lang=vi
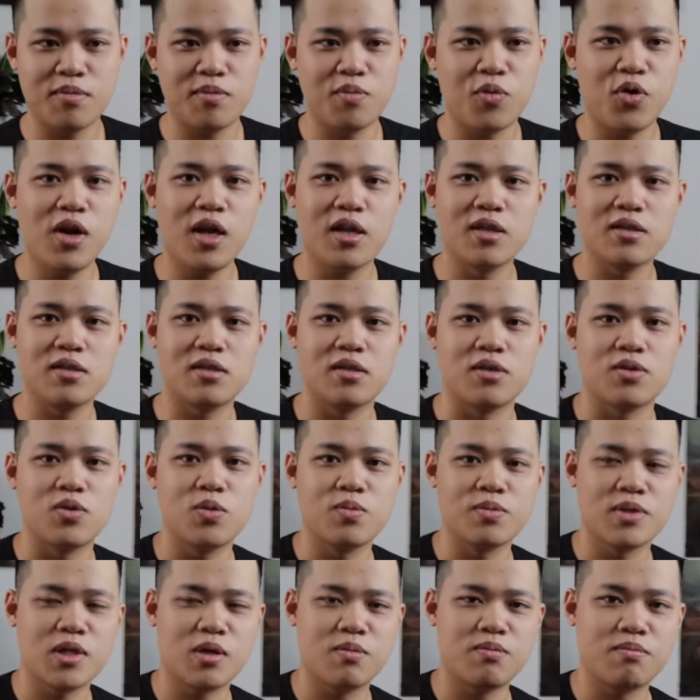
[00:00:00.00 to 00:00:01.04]
mỗi lần sử
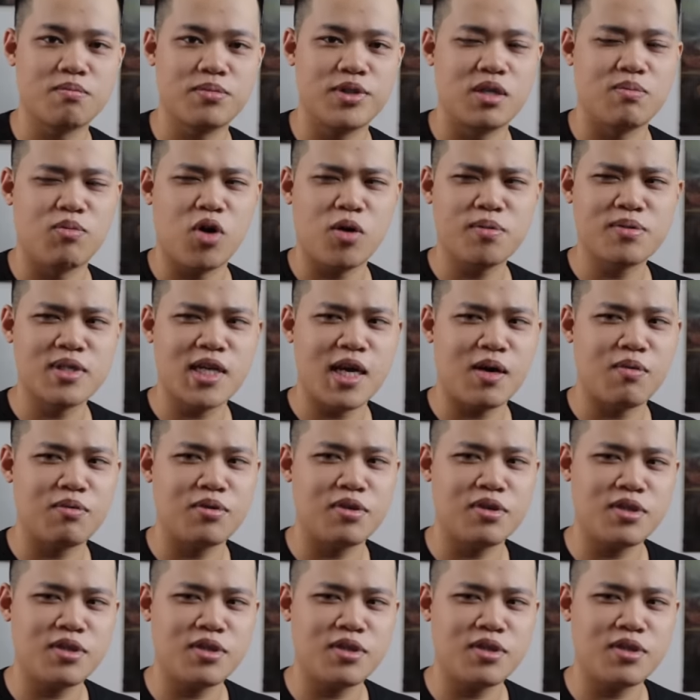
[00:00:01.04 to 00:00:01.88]
dụng xong chỉ bóp ra một